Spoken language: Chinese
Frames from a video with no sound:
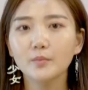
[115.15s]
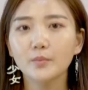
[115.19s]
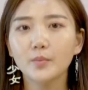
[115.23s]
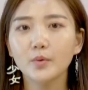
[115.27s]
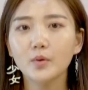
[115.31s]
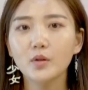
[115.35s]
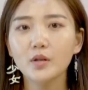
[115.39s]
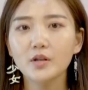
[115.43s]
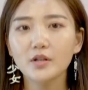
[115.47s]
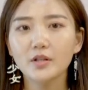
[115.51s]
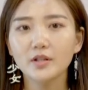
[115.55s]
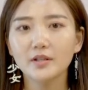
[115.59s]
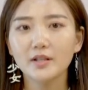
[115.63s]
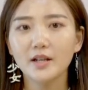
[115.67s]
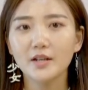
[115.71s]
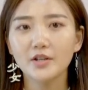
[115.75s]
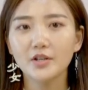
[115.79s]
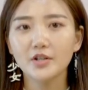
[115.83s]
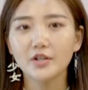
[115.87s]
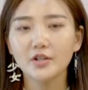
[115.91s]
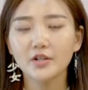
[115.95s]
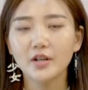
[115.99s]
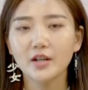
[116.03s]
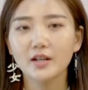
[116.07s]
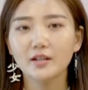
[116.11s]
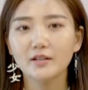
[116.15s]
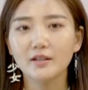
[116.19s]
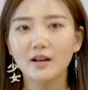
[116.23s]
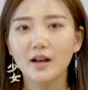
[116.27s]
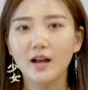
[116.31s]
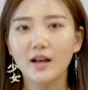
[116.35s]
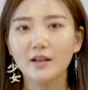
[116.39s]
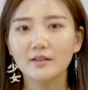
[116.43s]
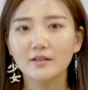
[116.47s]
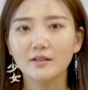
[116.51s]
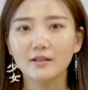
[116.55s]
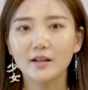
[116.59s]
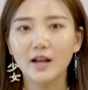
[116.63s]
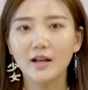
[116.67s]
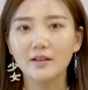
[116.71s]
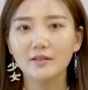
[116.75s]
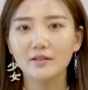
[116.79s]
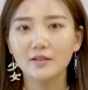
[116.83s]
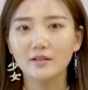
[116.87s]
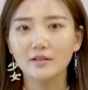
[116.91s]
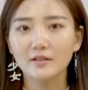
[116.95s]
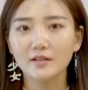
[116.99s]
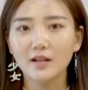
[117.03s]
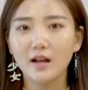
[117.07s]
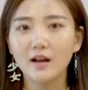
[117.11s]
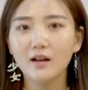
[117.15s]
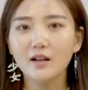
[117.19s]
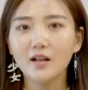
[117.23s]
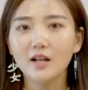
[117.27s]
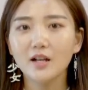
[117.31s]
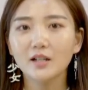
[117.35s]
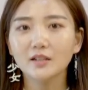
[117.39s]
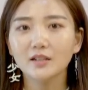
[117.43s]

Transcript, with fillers: 不论是在事业上还是感情上，